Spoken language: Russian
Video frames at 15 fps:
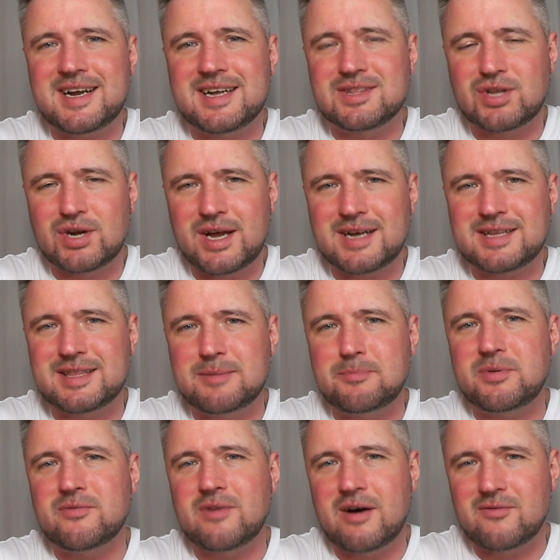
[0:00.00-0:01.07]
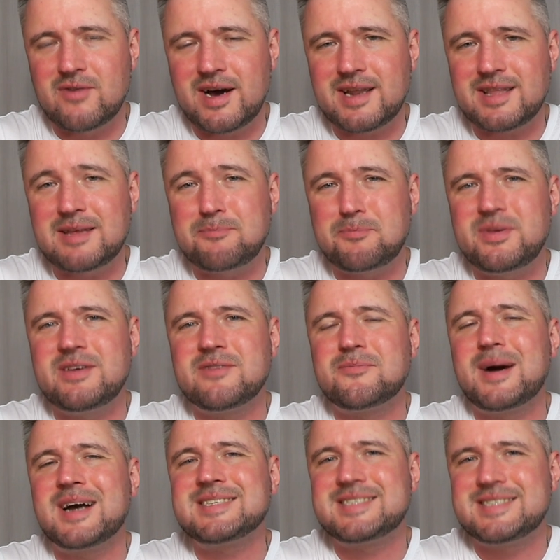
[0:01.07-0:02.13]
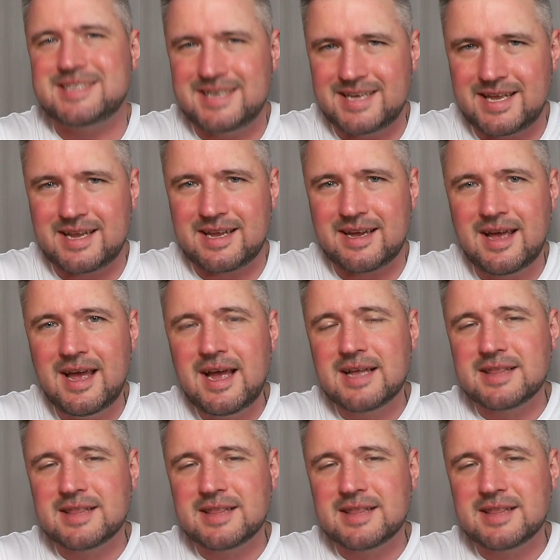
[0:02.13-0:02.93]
контрактной пивоварни «Пивмастерия».